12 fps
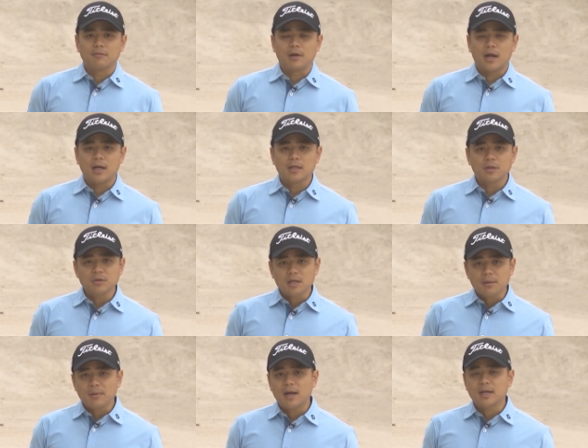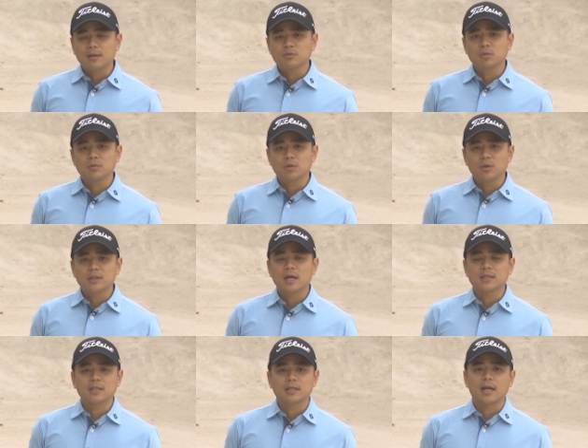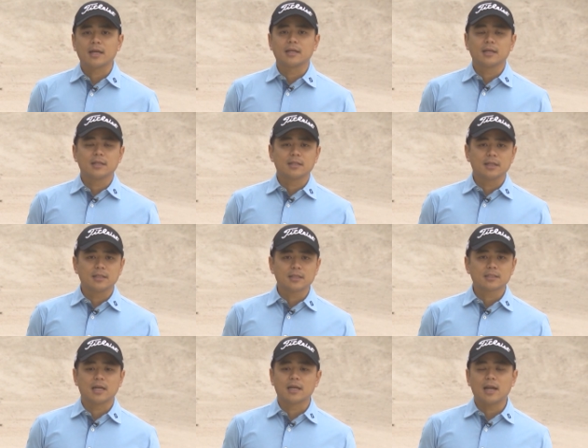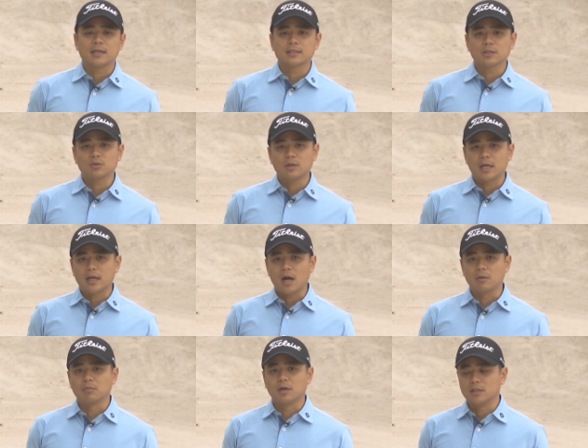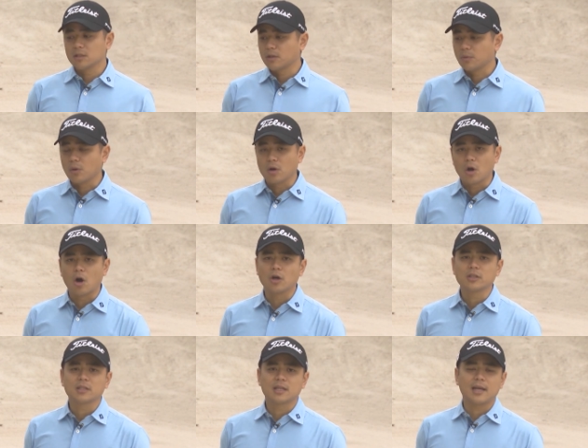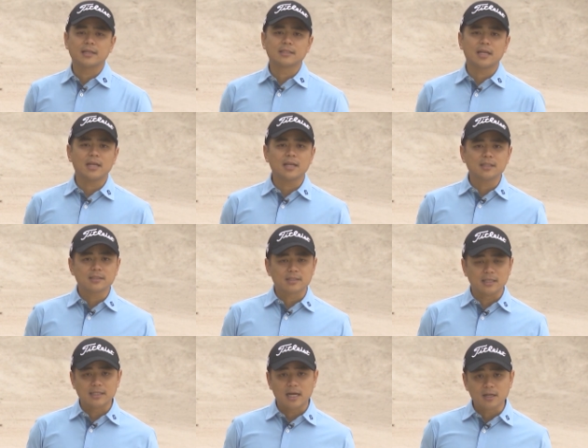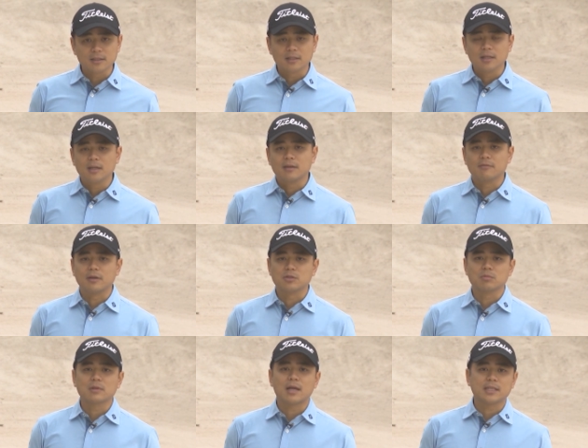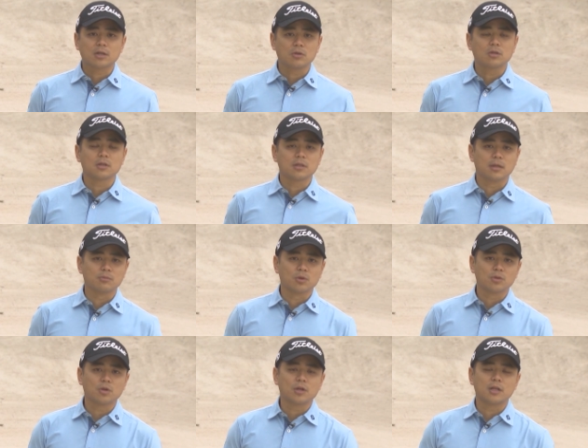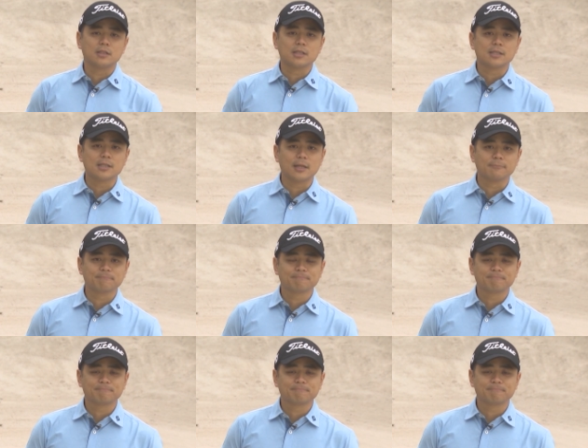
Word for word: Và nếu như các bạn áp dụng những nguyên tắc như thế này thì chắc chắn là xác suất đánh hỏng ở những tình huống khó như thế này sẽ ít xảy ra hơn và chúng ta sẽ có được điểm số tốt hơn ở trên sân.